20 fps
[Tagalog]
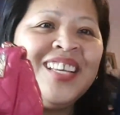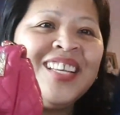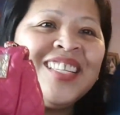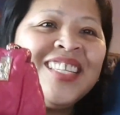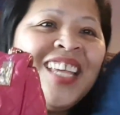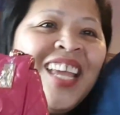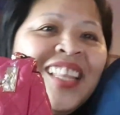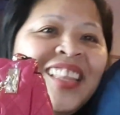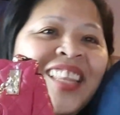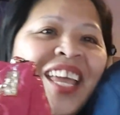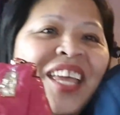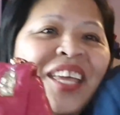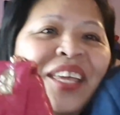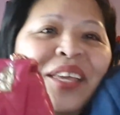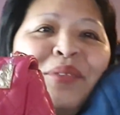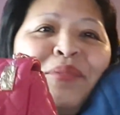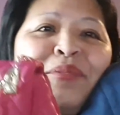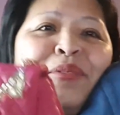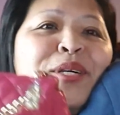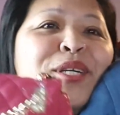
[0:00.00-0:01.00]
Say thank
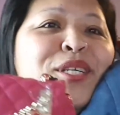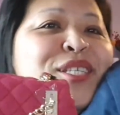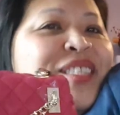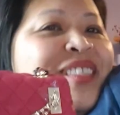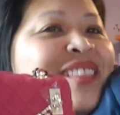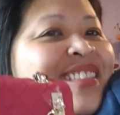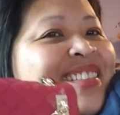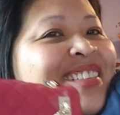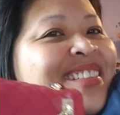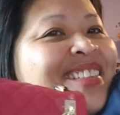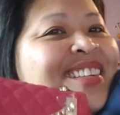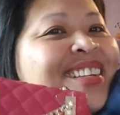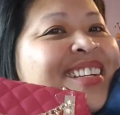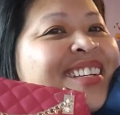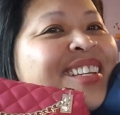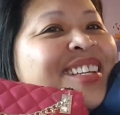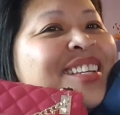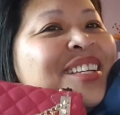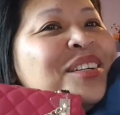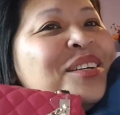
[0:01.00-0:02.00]
you first. Thank
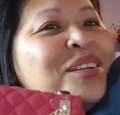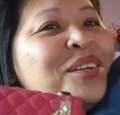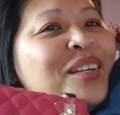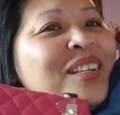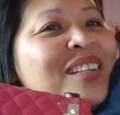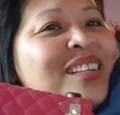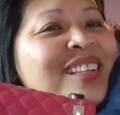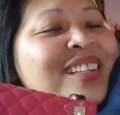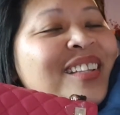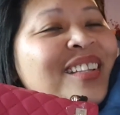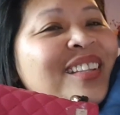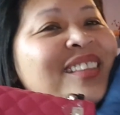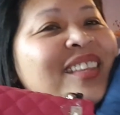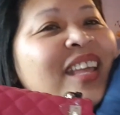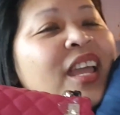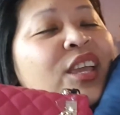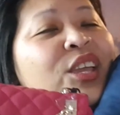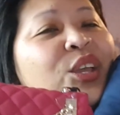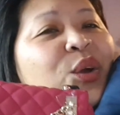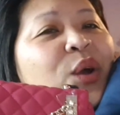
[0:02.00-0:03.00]
you so much.
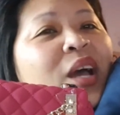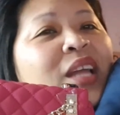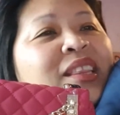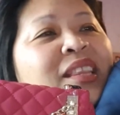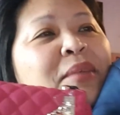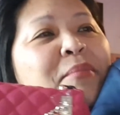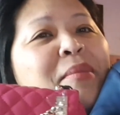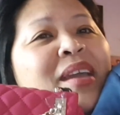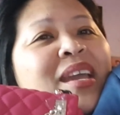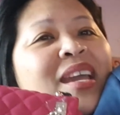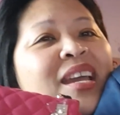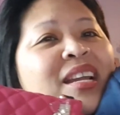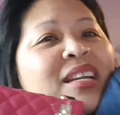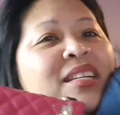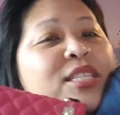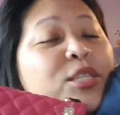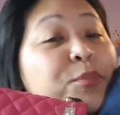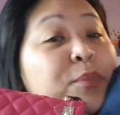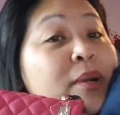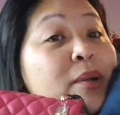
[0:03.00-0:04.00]
Thank you, Ate
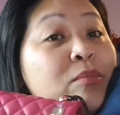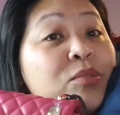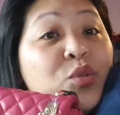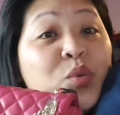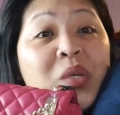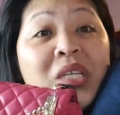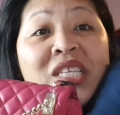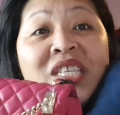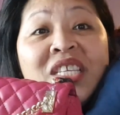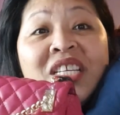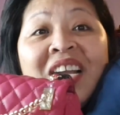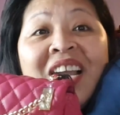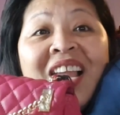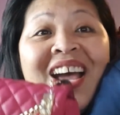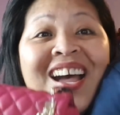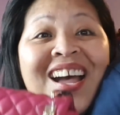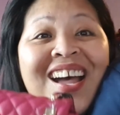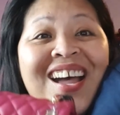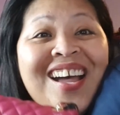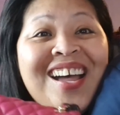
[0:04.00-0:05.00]
Mills from
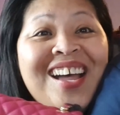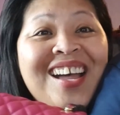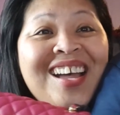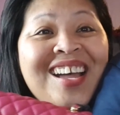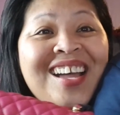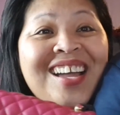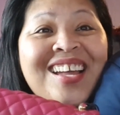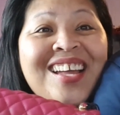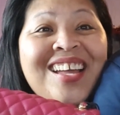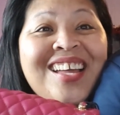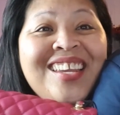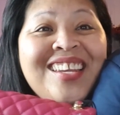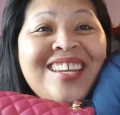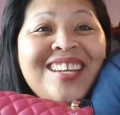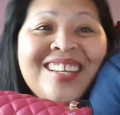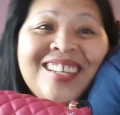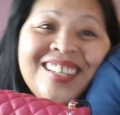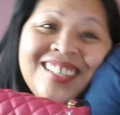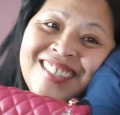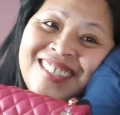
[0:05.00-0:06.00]

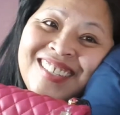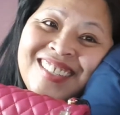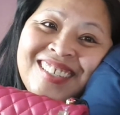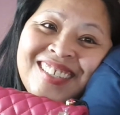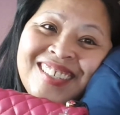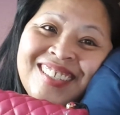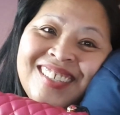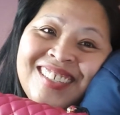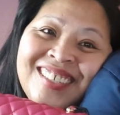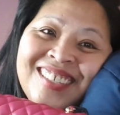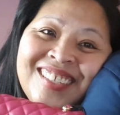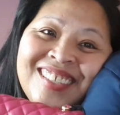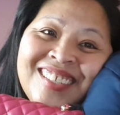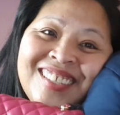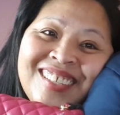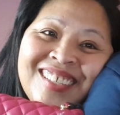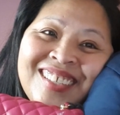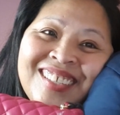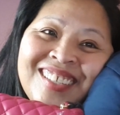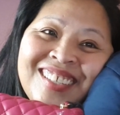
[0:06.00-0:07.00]
Switzerland. Thank you, Ate
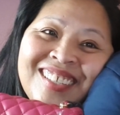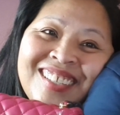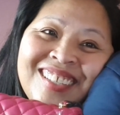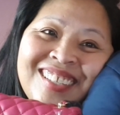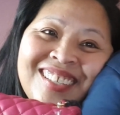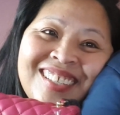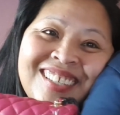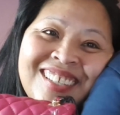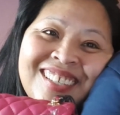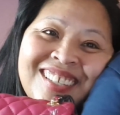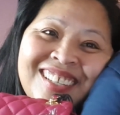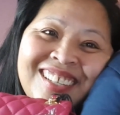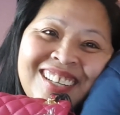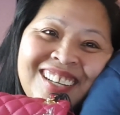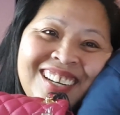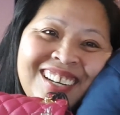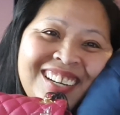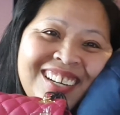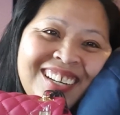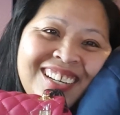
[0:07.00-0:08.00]
Mills.
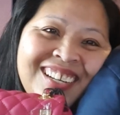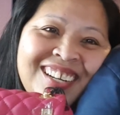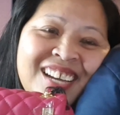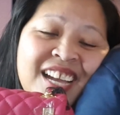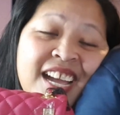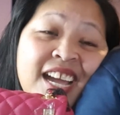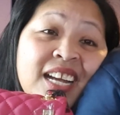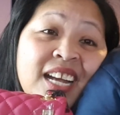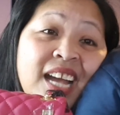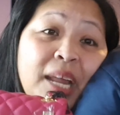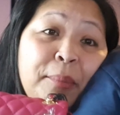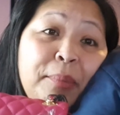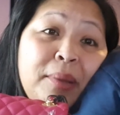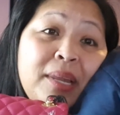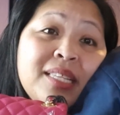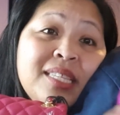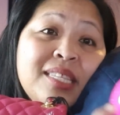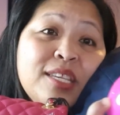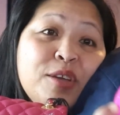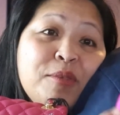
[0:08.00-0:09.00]
God
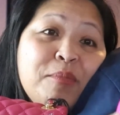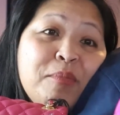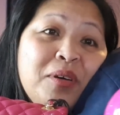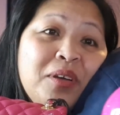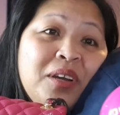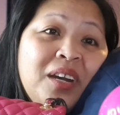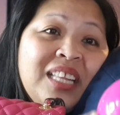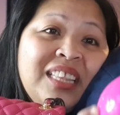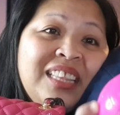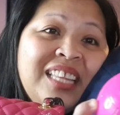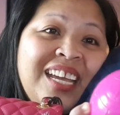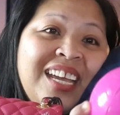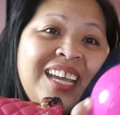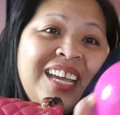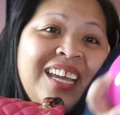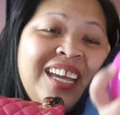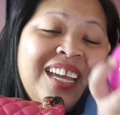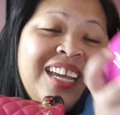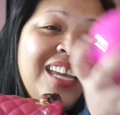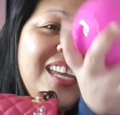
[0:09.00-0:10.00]
bless you more,
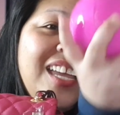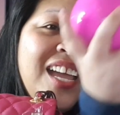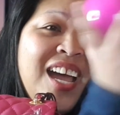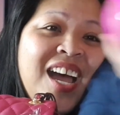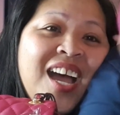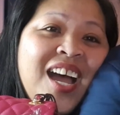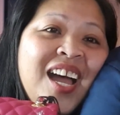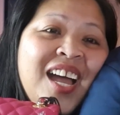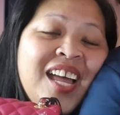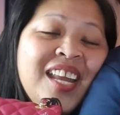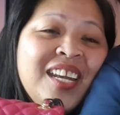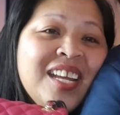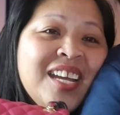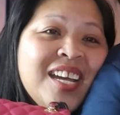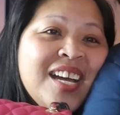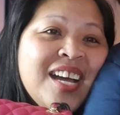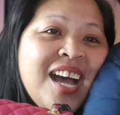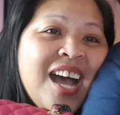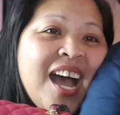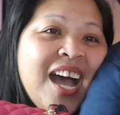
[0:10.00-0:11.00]
Ate. God bless you.